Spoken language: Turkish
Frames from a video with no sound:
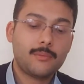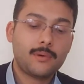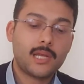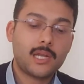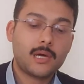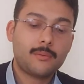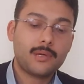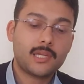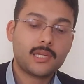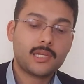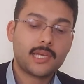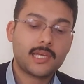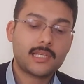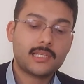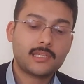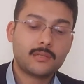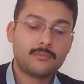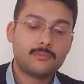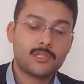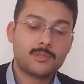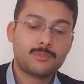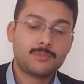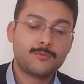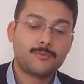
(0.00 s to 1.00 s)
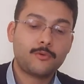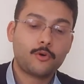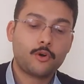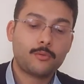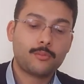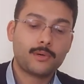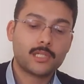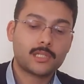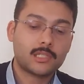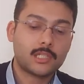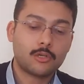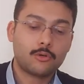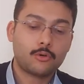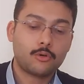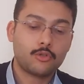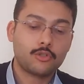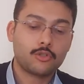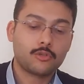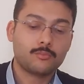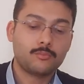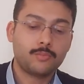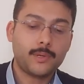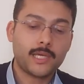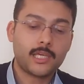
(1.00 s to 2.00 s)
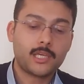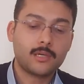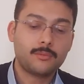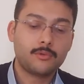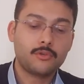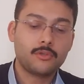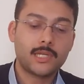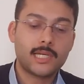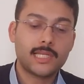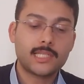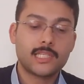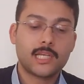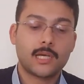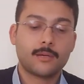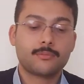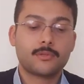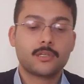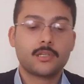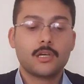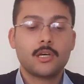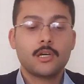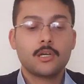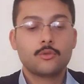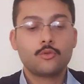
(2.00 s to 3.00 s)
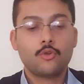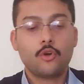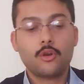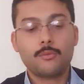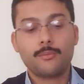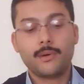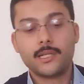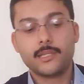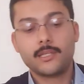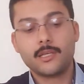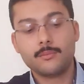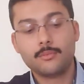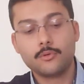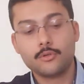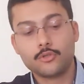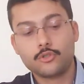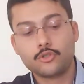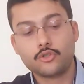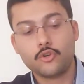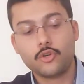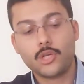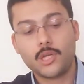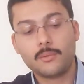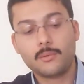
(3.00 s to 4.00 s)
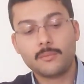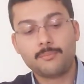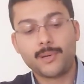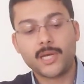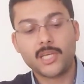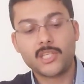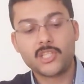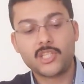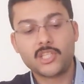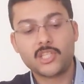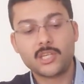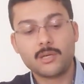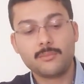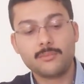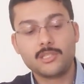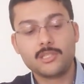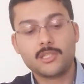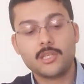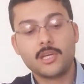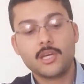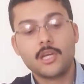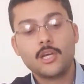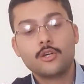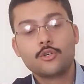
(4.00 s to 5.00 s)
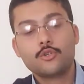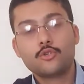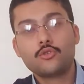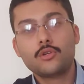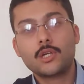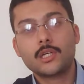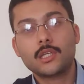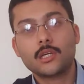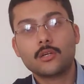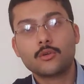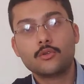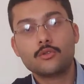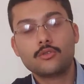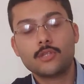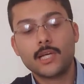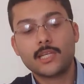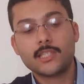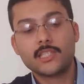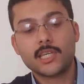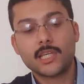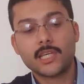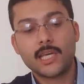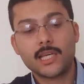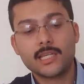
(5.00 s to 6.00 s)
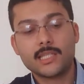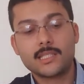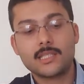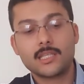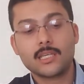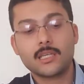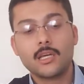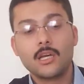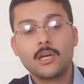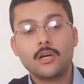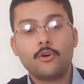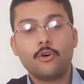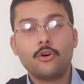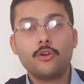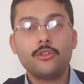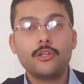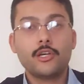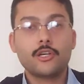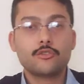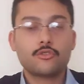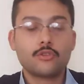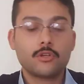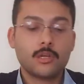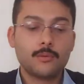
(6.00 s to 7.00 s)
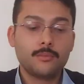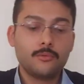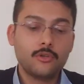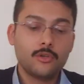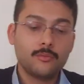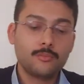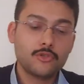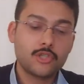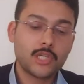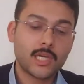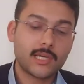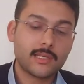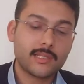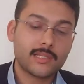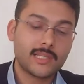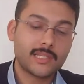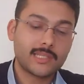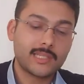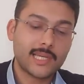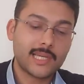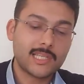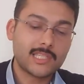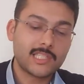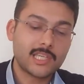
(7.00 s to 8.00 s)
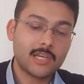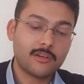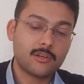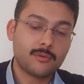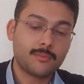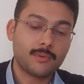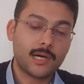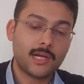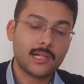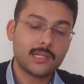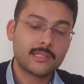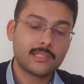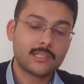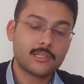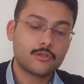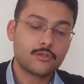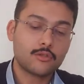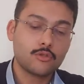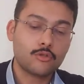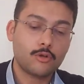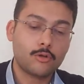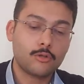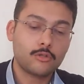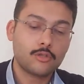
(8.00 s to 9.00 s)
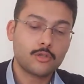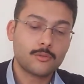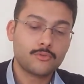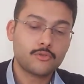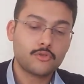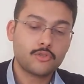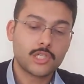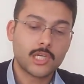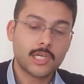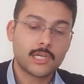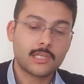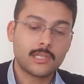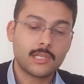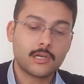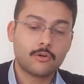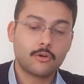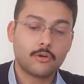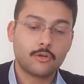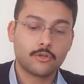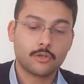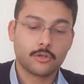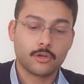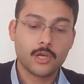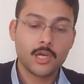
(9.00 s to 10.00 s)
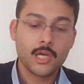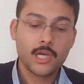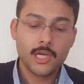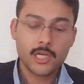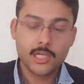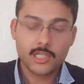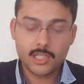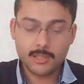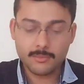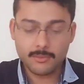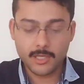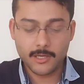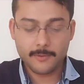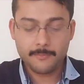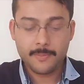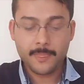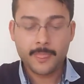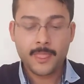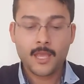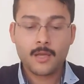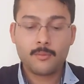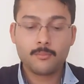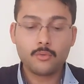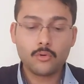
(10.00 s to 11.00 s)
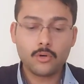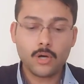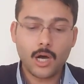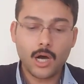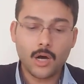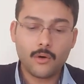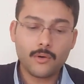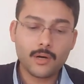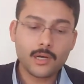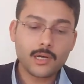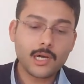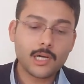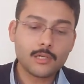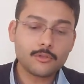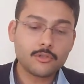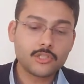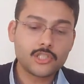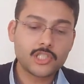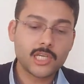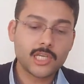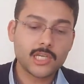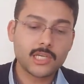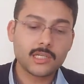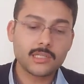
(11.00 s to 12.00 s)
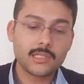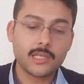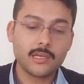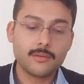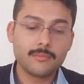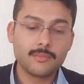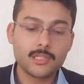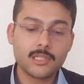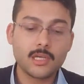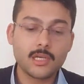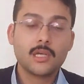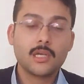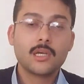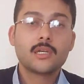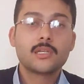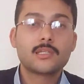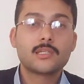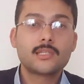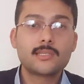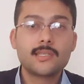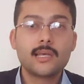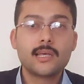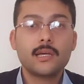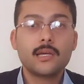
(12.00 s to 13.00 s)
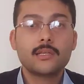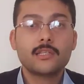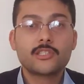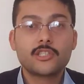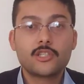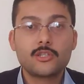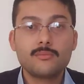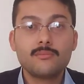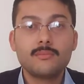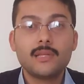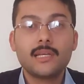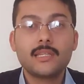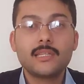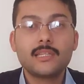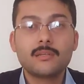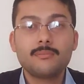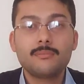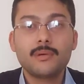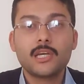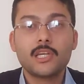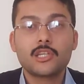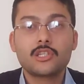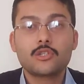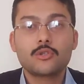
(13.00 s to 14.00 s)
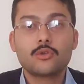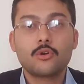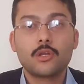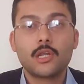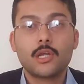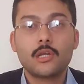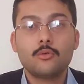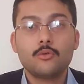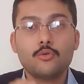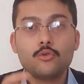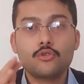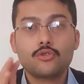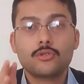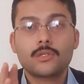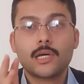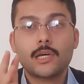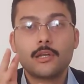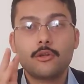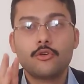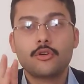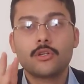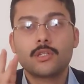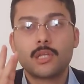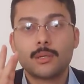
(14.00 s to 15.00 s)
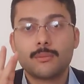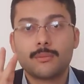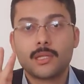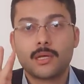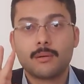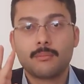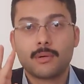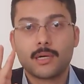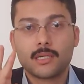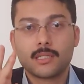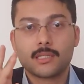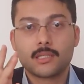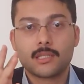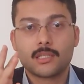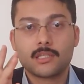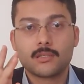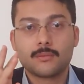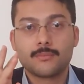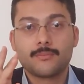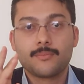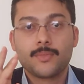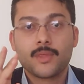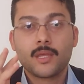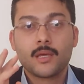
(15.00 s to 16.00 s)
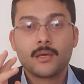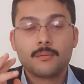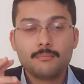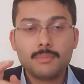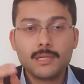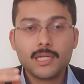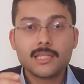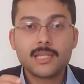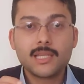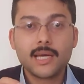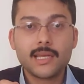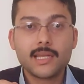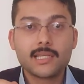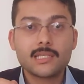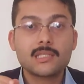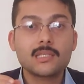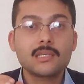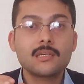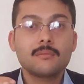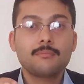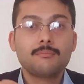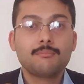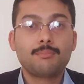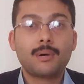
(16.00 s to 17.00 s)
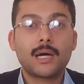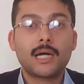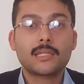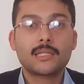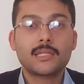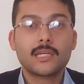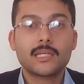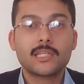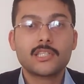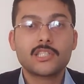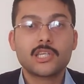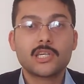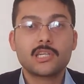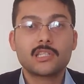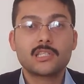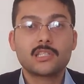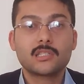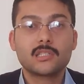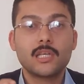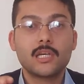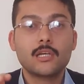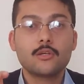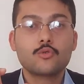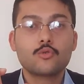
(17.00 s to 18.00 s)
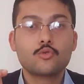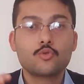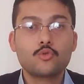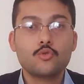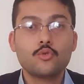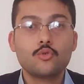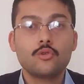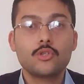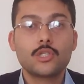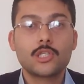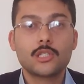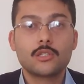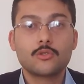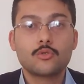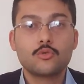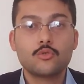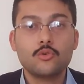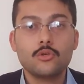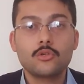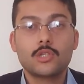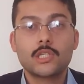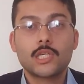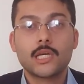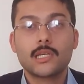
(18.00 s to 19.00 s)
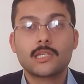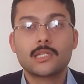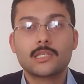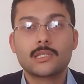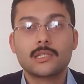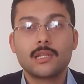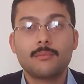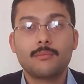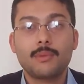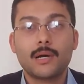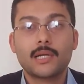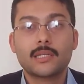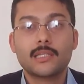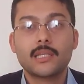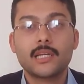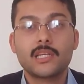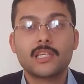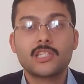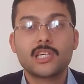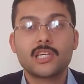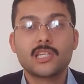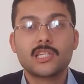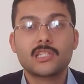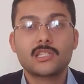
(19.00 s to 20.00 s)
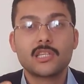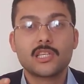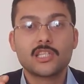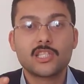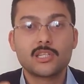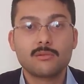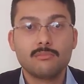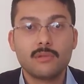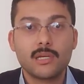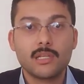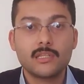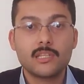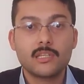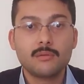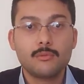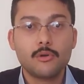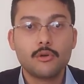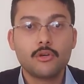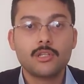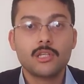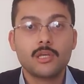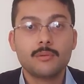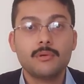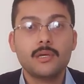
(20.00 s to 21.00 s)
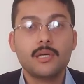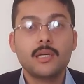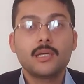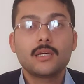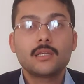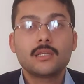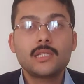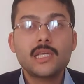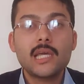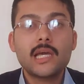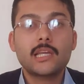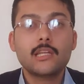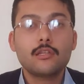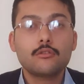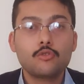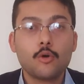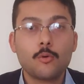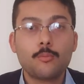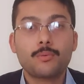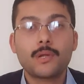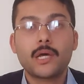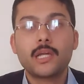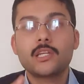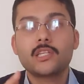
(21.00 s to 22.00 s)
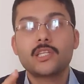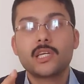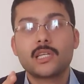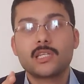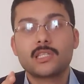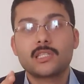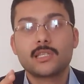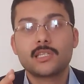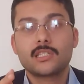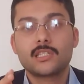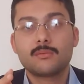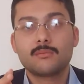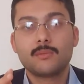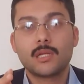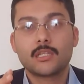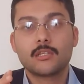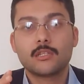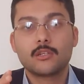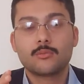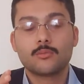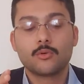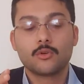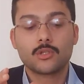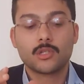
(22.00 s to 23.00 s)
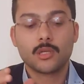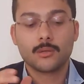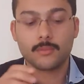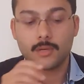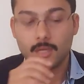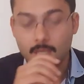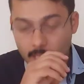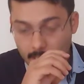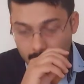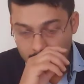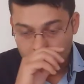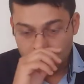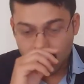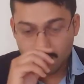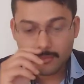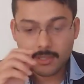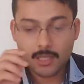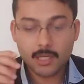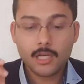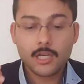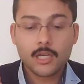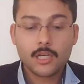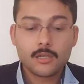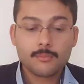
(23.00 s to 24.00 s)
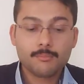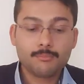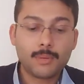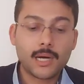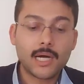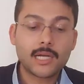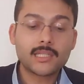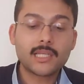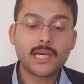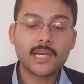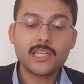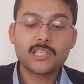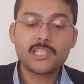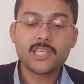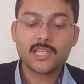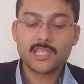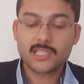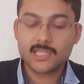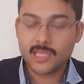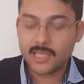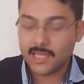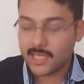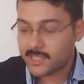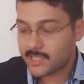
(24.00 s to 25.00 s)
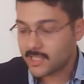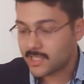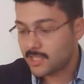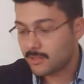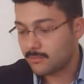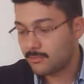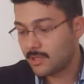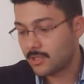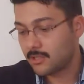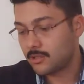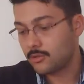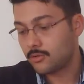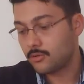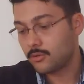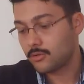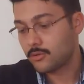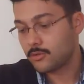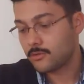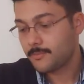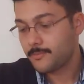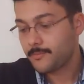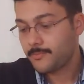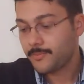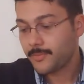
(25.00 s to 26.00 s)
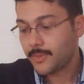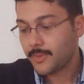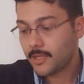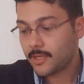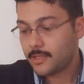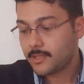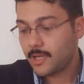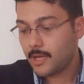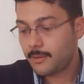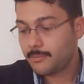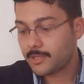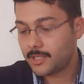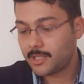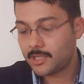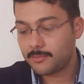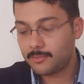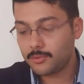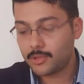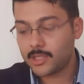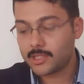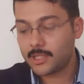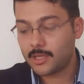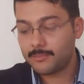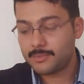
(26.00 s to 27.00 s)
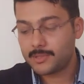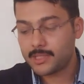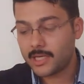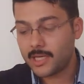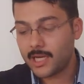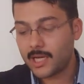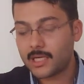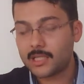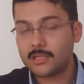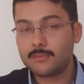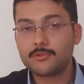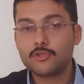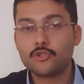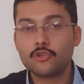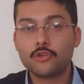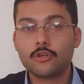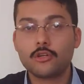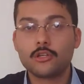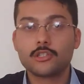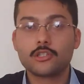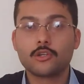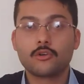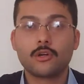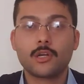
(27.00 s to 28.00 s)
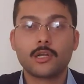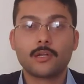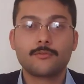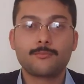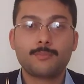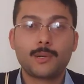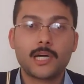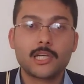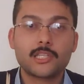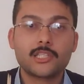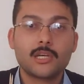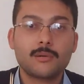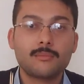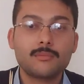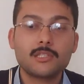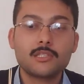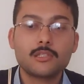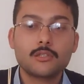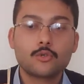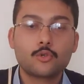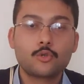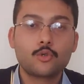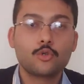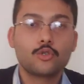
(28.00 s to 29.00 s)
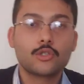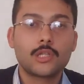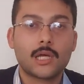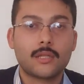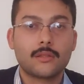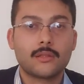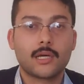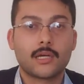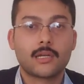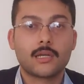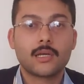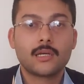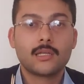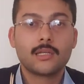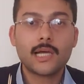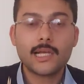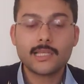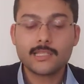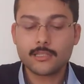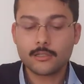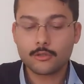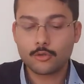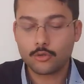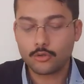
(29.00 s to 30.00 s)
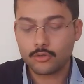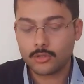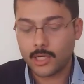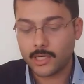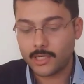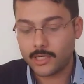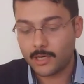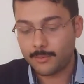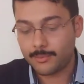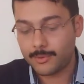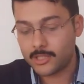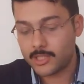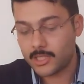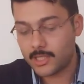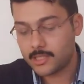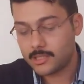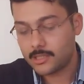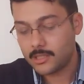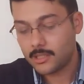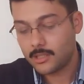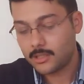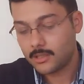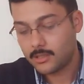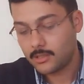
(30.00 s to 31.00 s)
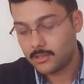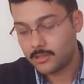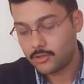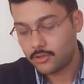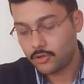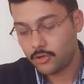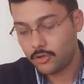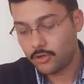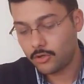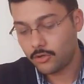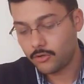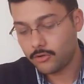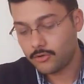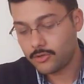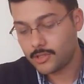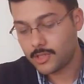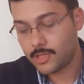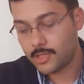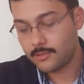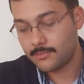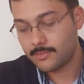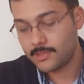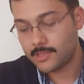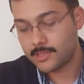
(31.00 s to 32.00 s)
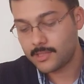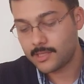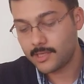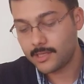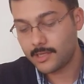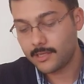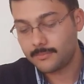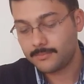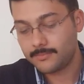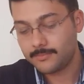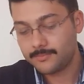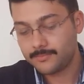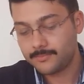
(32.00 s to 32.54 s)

beraber kesilmiş bir formatta koyduk. Peki bunu nasıl yaptık? Normalde bu şöyle bir pet şişemizde. Şuradan güzelce kestik. Ondan sonra bunu bu şekilde ters çevirip altına su doldurup şu şekilde koyduk. Şimdi bu avokado çekirdeğimizi size çimlendirmek için olan 3 tane yönteminden bahsedeceğim. Bir tanesi bardak içerisinde su iç, su içerisinde bardağın içerisinde çimlendirme yöntemi, diğeri toprağın içerisinde çimlendirme yöntemi. Şimdi bardağın içerisinde nasıl çimlendiriyoruz? Tabii ki burada bize yardımcı olacak olan parçamız kürdanlar. Nasıl kürdanı yapacağız? Şöyle göstereyim sizlere.